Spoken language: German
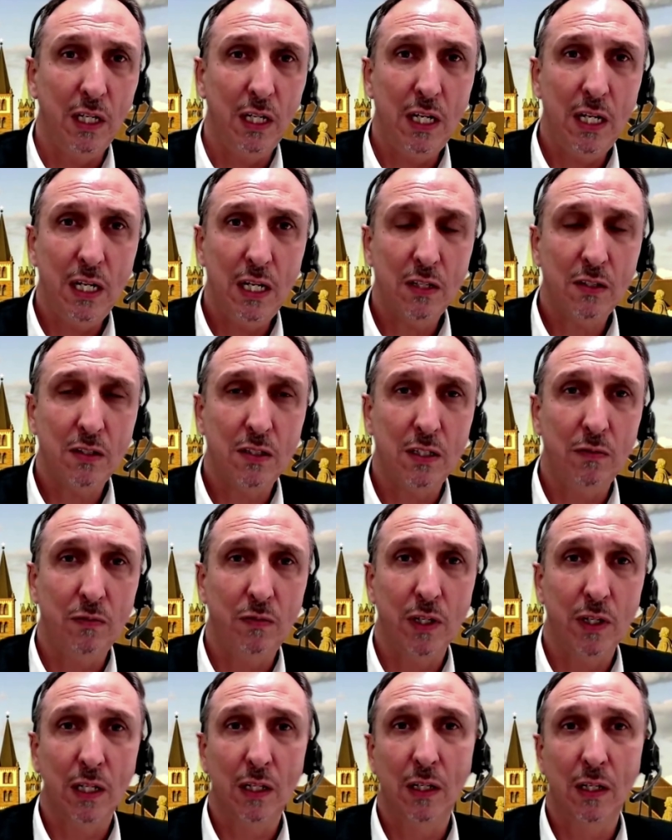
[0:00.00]
Sie
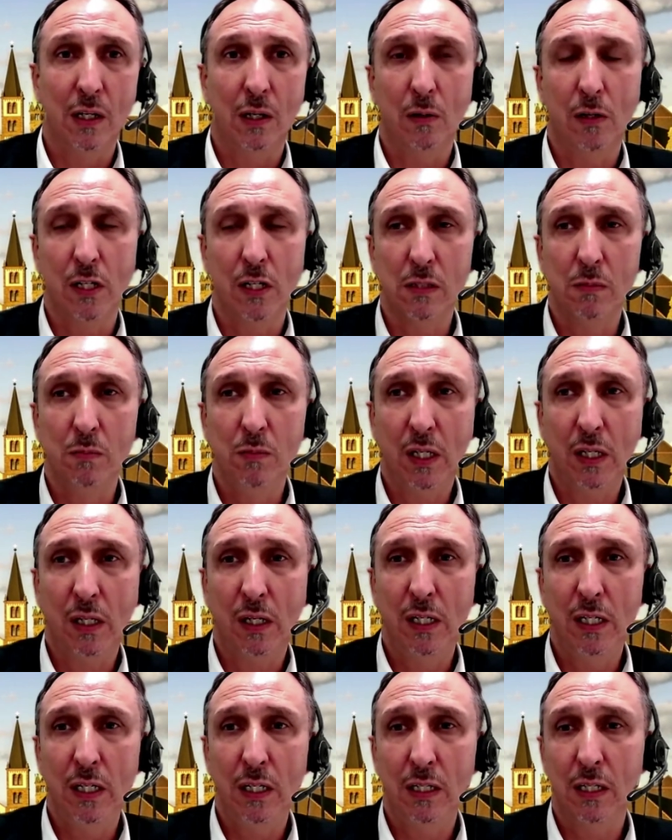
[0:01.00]
werden auch als
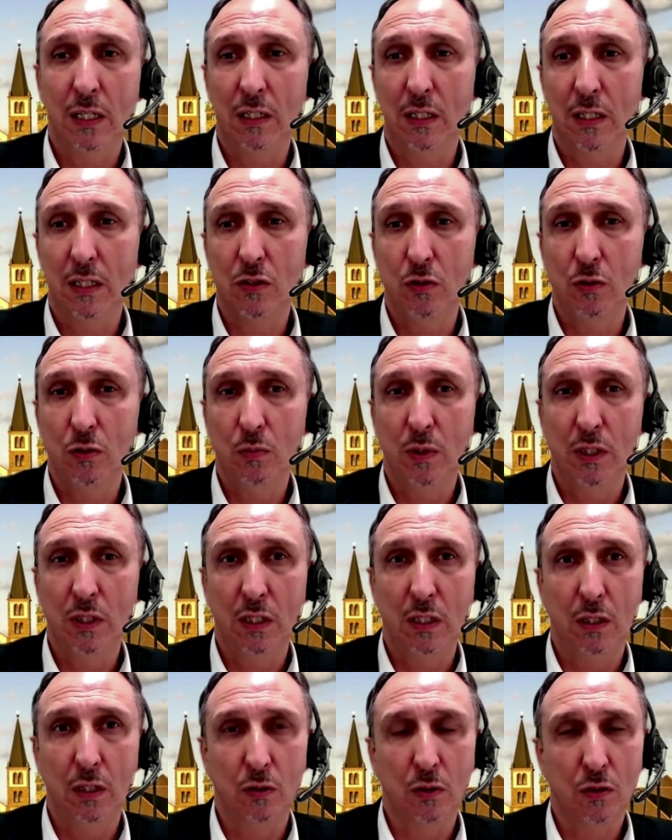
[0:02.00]
Mitglieder das über den
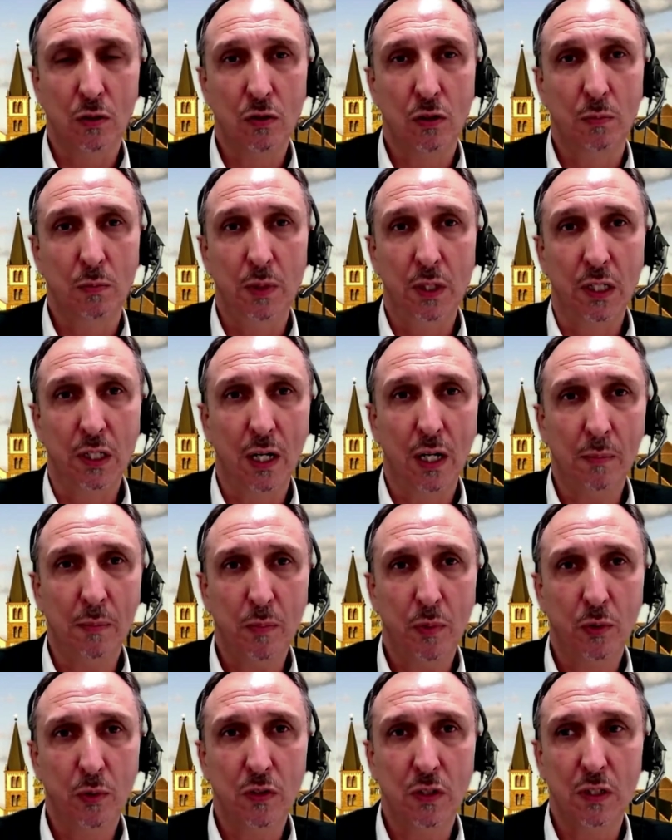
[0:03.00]
Endoscopy
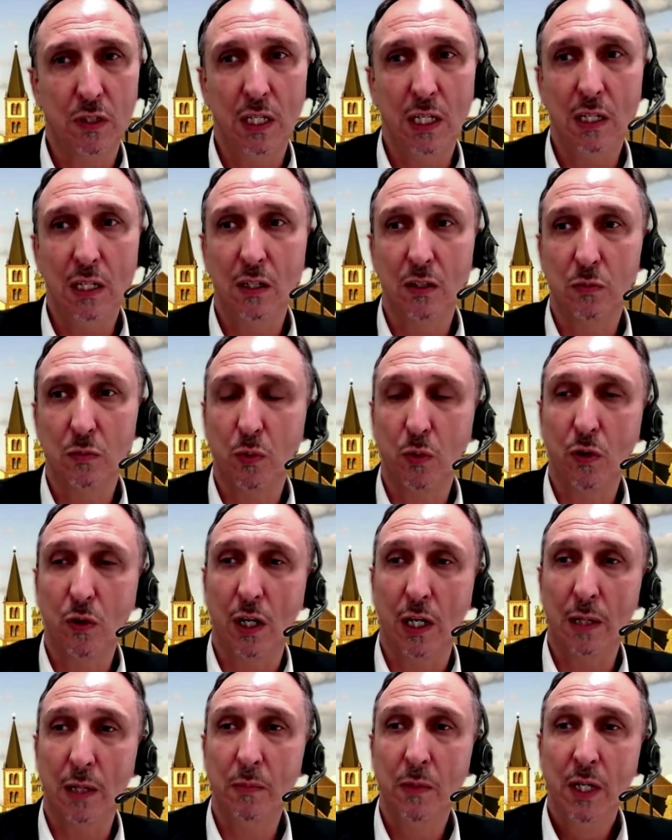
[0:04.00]
Campus sehen, das
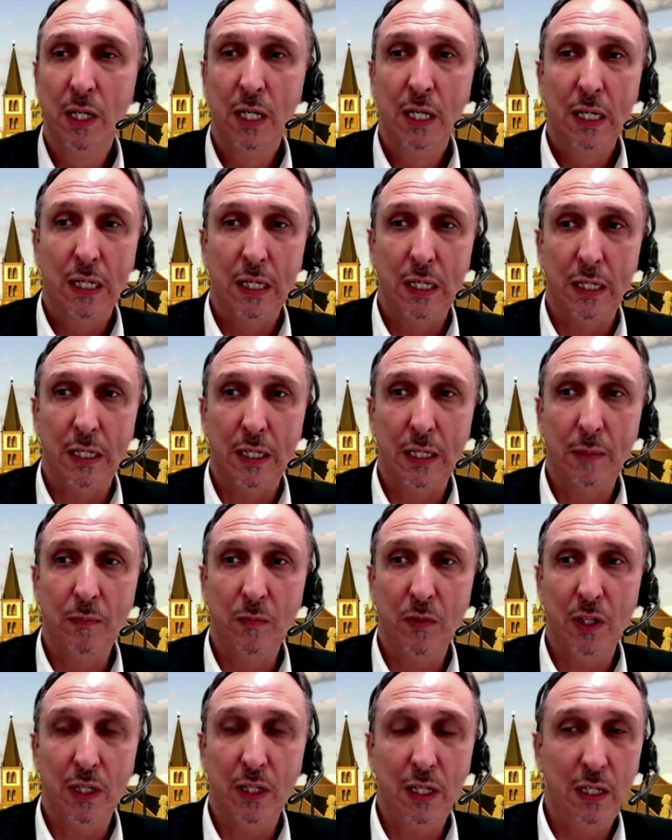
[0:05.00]
Programm ähm,
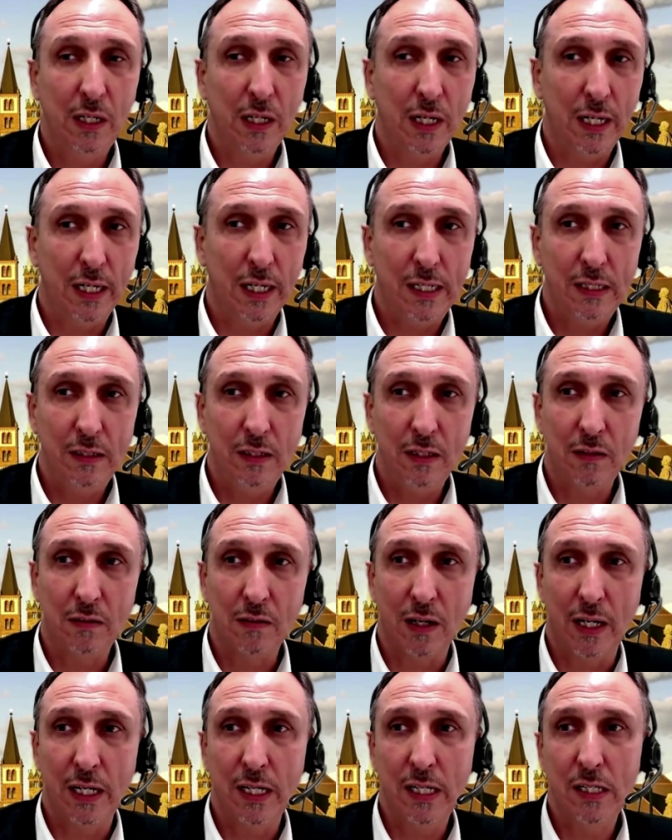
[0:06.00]
in allen
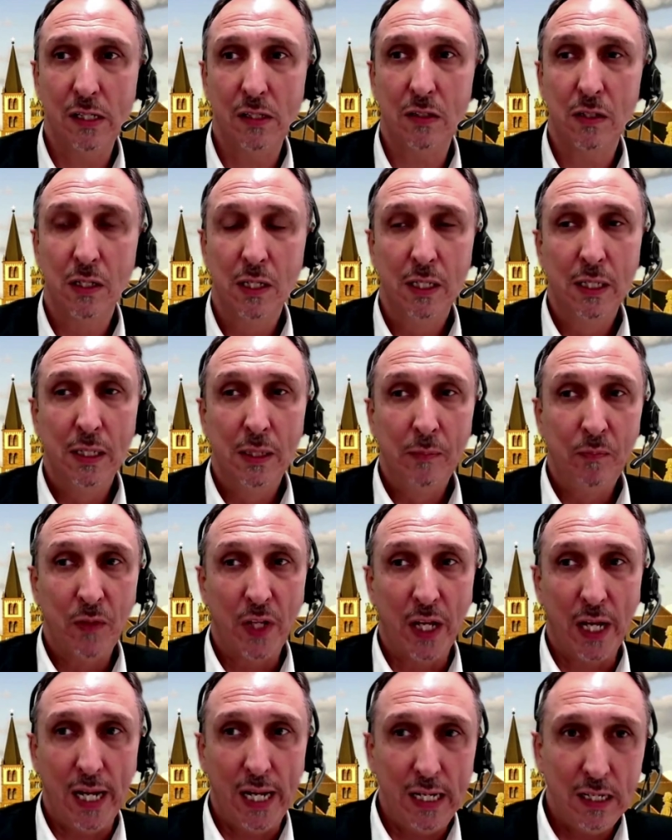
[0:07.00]
Details.
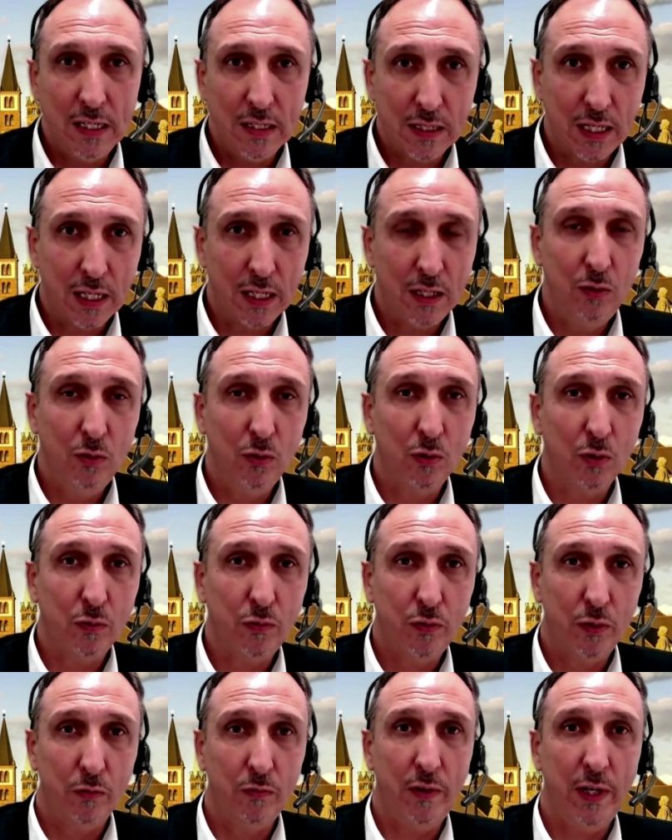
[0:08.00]
Eine Sache nur noch
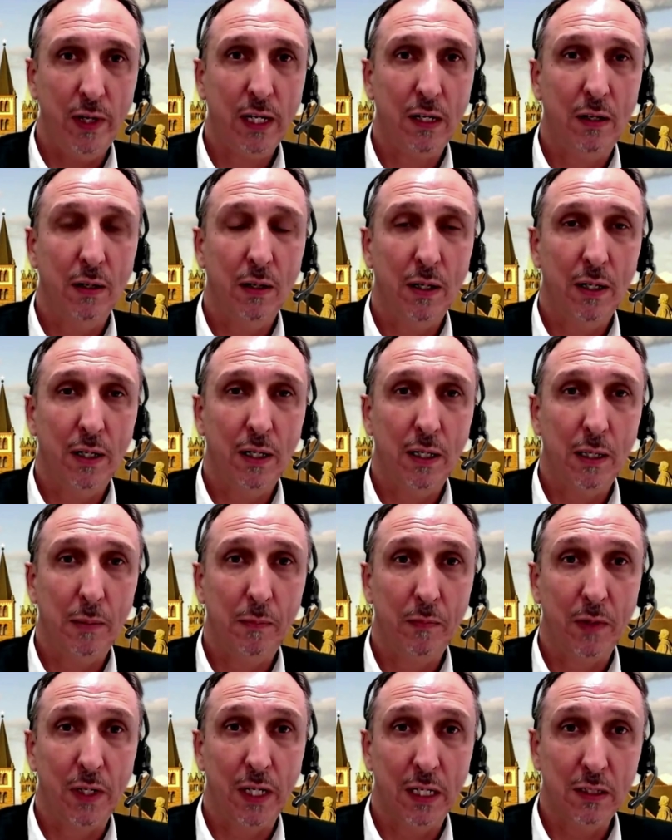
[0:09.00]
vorweg,
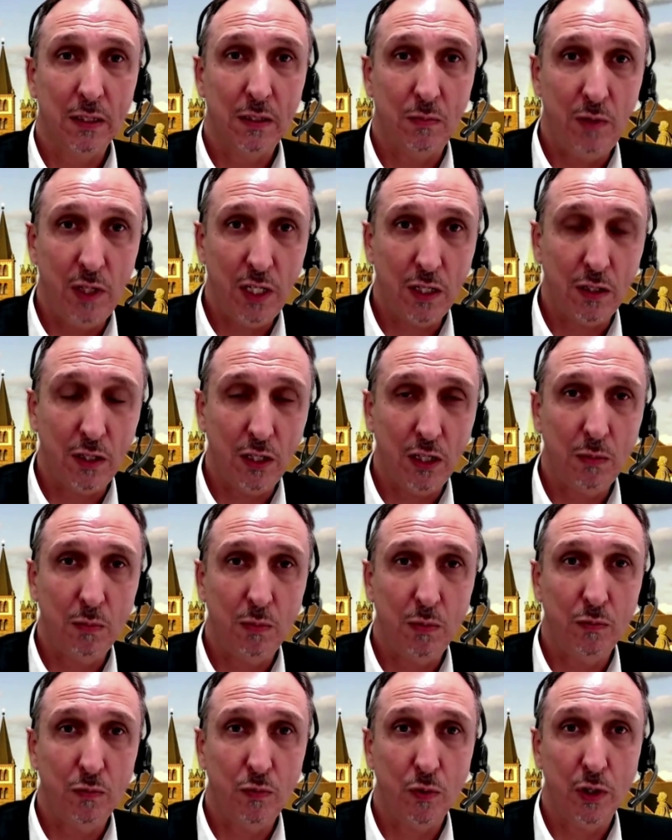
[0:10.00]
ganz wichtig,
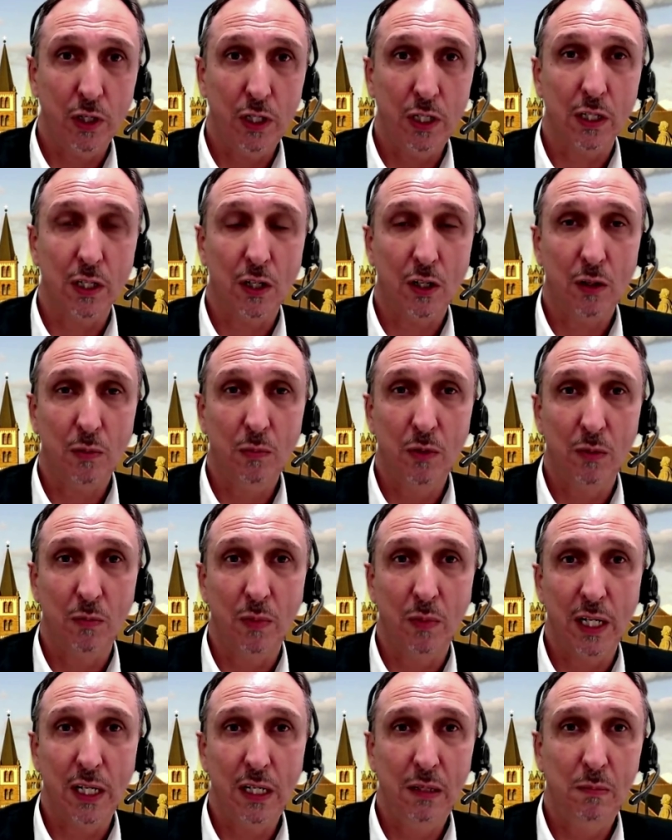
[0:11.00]
bevor ich auch mit
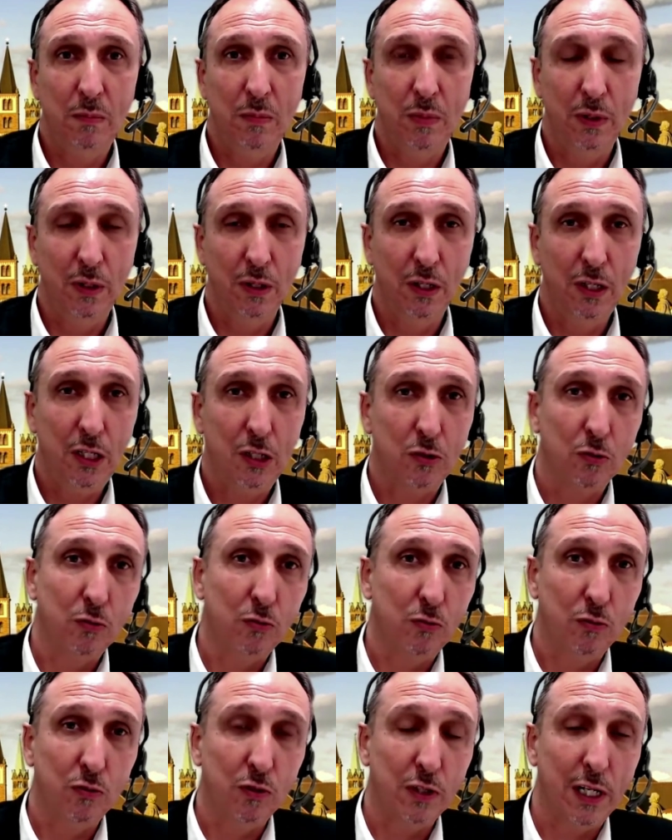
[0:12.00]
meinem Bericht
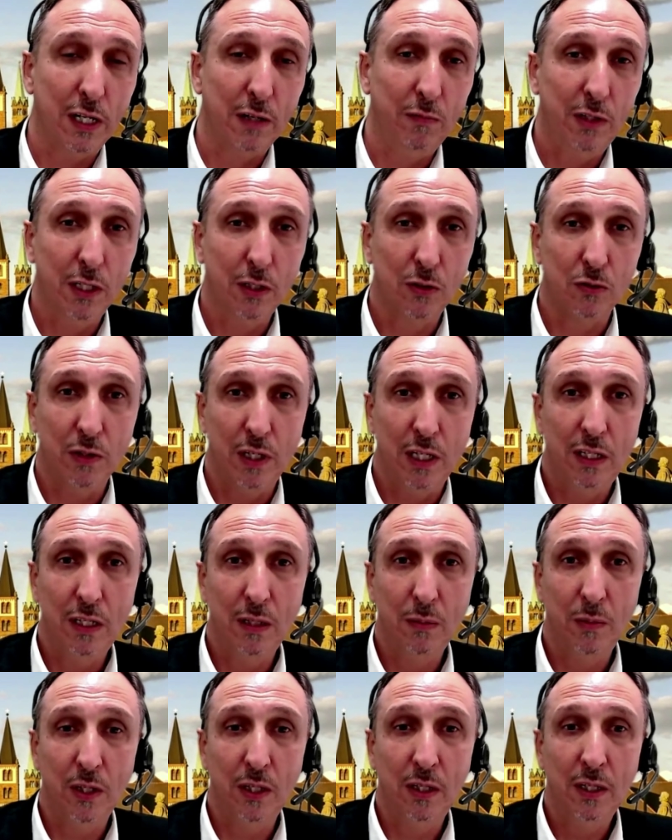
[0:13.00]
sozusagen wieder zu Ende bin.